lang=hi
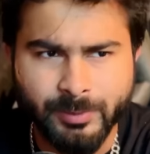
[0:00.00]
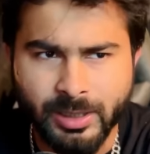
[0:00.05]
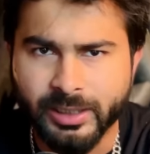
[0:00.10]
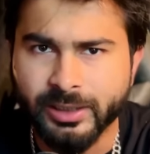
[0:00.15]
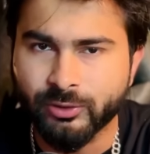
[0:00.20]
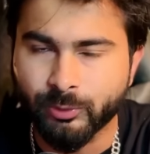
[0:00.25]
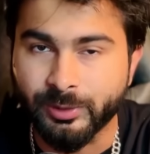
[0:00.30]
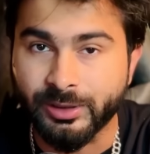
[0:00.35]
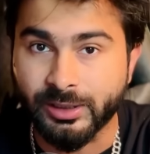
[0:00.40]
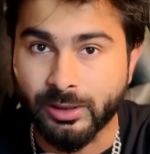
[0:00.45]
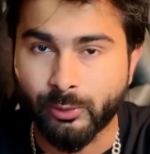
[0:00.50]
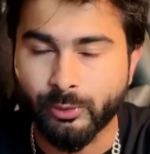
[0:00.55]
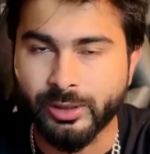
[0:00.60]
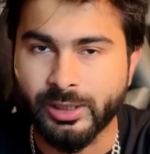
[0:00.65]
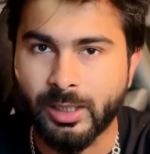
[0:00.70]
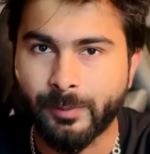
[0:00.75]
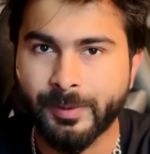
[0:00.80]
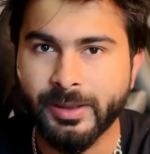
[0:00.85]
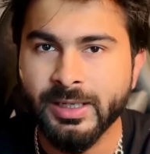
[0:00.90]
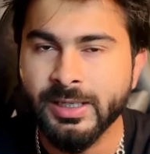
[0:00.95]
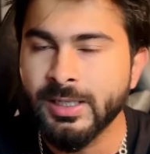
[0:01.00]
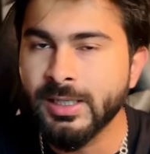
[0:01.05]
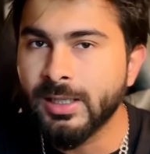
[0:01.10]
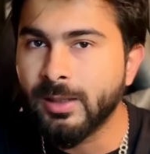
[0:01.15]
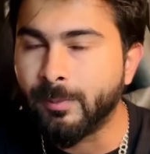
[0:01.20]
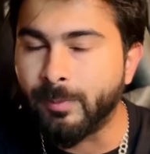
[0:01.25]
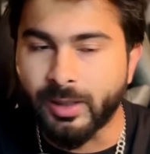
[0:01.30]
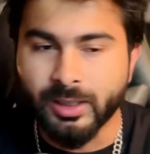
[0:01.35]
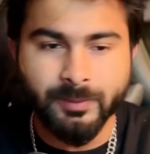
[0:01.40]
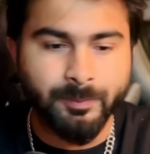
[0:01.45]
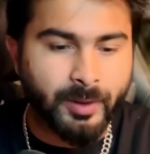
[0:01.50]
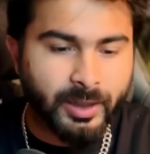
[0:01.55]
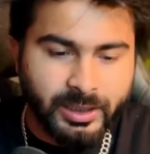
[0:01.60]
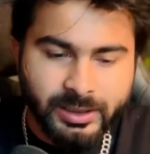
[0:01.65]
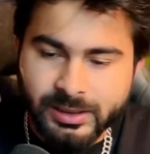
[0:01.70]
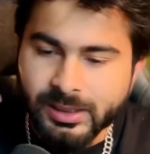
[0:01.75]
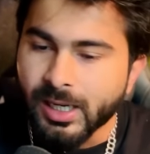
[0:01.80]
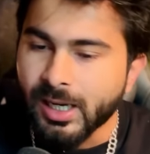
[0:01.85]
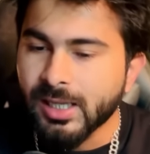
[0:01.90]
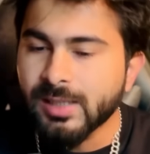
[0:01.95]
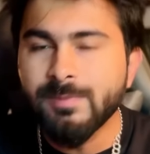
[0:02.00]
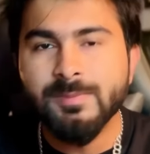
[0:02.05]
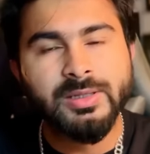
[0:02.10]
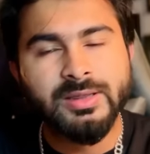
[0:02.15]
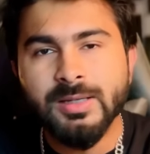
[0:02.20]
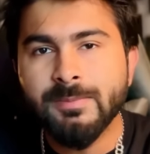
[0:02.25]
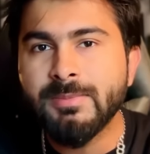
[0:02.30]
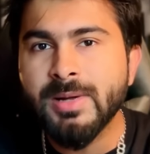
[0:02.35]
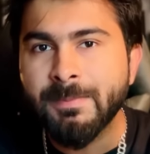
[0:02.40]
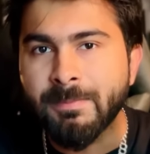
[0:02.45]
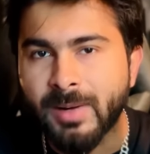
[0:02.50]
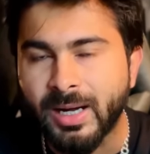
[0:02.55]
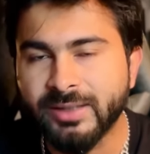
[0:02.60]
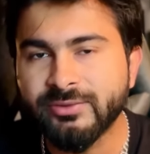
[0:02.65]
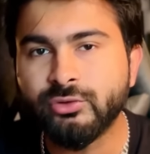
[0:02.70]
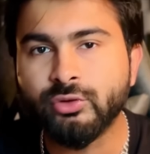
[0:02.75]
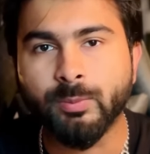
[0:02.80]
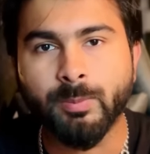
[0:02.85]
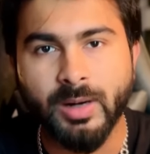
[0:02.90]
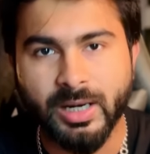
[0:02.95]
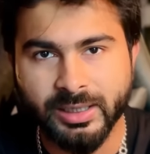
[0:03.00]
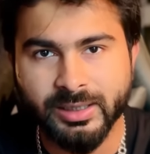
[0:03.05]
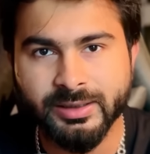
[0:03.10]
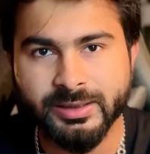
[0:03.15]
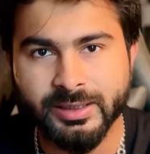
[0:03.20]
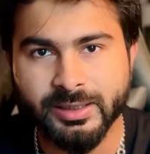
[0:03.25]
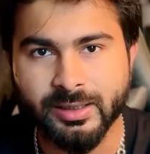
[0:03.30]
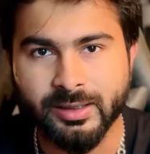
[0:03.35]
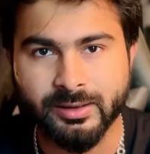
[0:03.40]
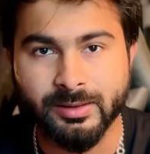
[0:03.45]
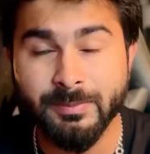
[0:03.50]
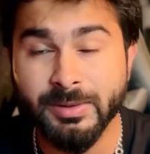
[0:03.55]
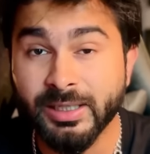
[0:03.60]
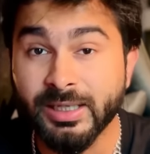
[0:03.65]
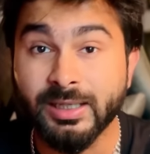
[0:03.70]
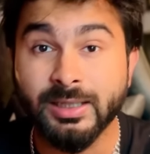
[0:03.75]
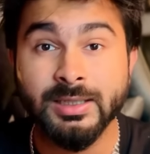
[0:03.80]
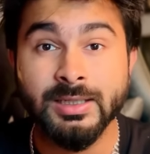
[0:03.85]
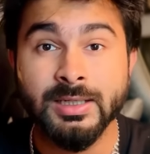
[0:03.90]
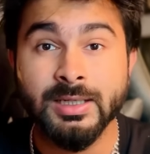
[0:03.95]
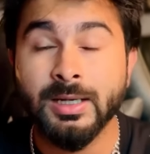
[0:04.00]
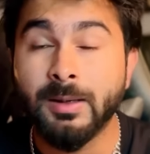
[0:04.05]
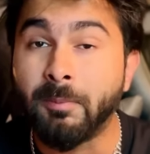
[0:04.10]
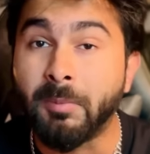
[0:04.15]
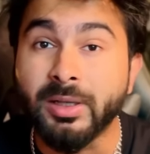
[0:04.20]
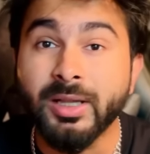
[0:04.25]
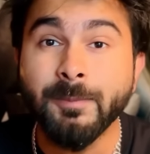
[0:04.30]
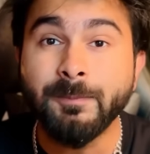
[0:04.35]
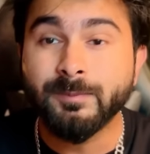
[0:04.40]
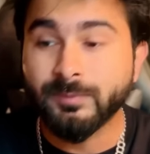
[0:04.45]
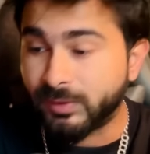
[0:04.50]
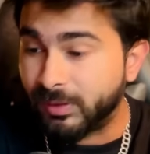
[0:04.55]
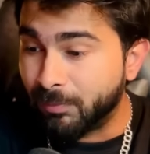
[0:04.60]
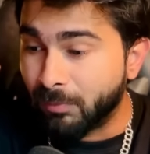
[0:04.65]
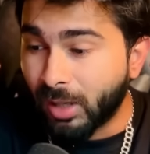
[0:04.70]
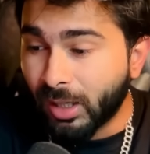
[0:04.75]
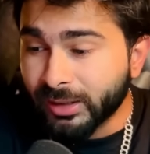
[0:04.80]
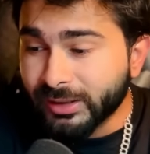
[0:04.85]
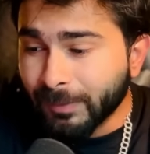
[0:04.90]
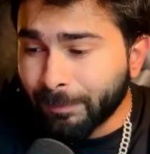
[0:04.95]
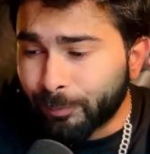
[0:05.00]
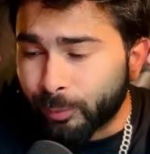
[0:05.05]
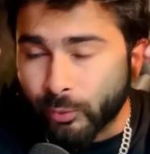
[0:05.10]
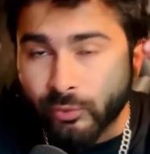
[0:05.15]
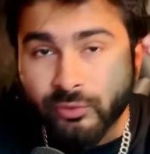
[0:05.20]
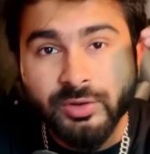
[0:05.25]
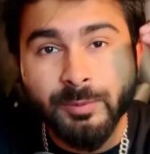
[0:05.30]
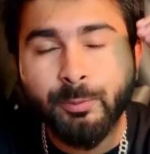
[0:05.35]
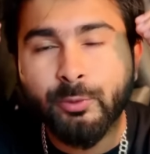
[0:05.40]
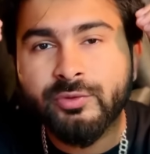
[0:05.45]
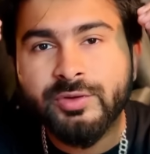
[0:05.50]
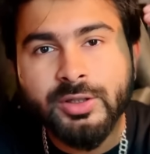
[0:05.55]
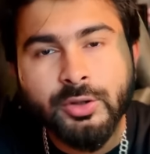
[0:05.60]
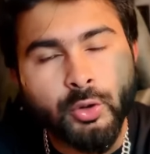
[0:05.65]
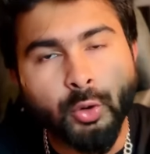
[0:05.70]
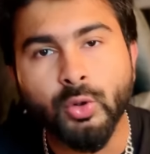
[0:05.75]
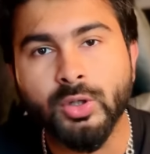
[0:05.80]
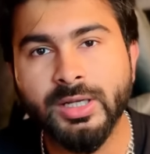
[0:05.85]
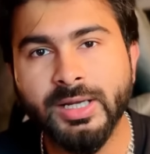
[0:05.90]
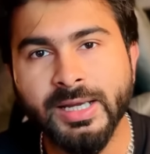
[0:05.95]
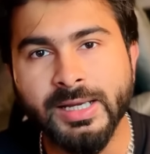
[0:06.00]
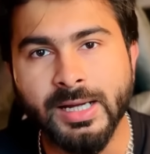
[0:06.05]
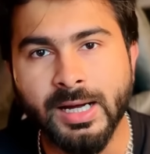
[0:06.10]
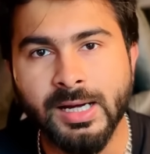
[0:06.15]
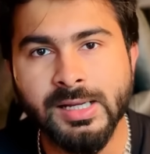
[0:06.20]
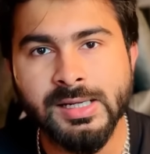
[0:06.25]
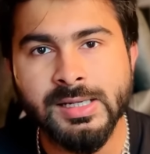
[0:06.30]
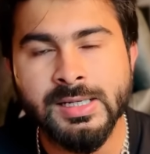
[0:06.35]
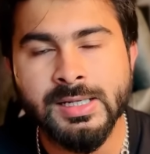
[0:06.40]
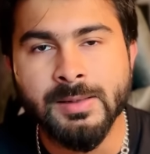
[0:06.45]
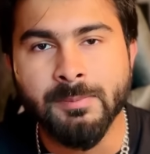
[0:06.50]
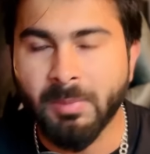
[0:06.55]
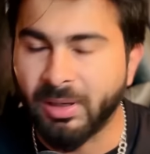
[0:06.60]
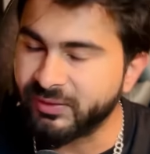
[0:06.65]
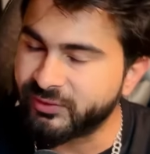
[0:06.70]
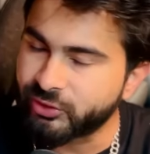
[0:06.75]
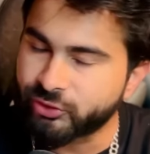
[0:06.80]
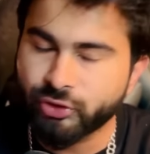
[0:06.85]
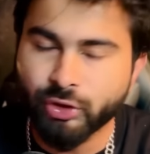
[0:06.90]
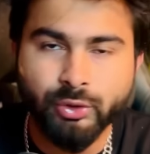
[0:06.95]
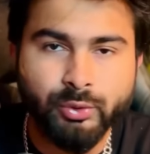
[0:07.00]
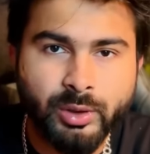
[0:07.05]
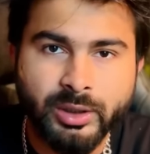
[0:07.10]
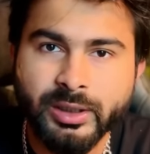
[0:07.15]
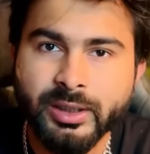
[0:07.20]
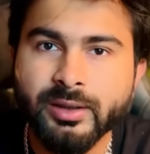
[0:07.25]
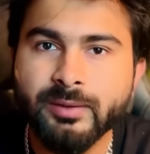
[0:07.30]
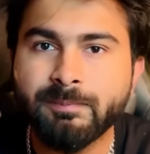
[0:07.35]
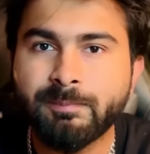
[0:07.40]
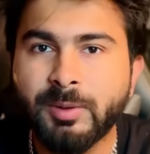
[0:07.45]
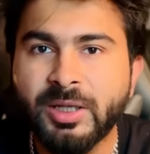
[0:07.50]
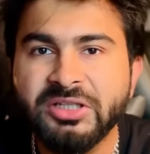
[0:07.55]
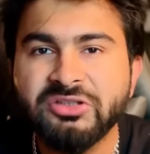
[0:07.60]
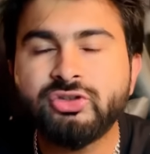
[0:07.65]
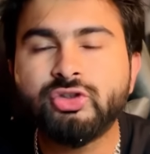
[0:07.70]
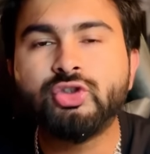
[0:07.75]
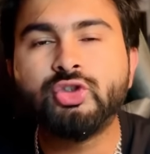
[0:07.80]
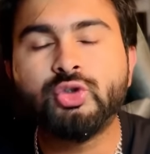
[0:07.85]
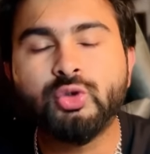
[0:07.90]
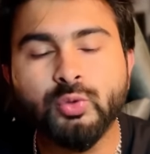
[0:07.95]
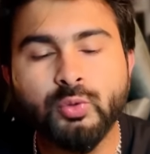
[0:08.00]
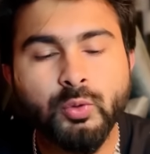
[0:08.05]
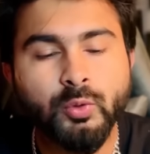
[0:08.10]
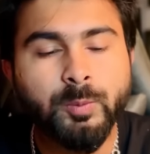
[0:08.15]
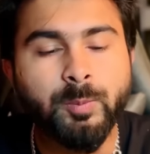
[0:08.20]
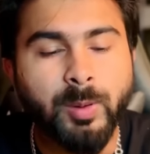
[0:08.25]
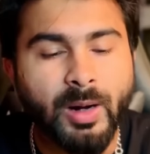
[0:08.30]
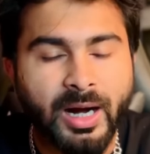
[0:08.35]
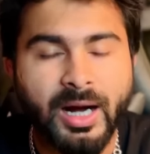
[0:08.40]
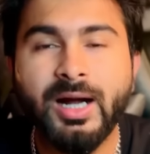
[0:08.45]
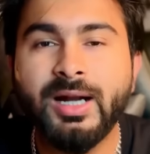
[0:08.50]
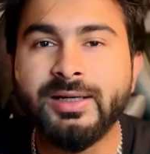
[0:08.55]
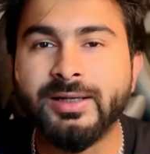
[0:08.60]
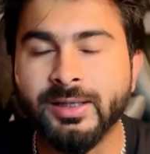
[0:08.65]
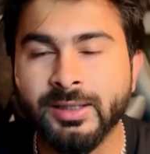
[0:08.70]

मैं आगे तुम्हें दिखाऊंगा यहाँ पे बट भाई यार मतलब मैं मैच दोबारा देख रहा था मेरी मतलब दिमाग के पुर्जे पुर्जे खुल गए यार मैनचेस्टर यूनाइटेड प्लेस टू बैड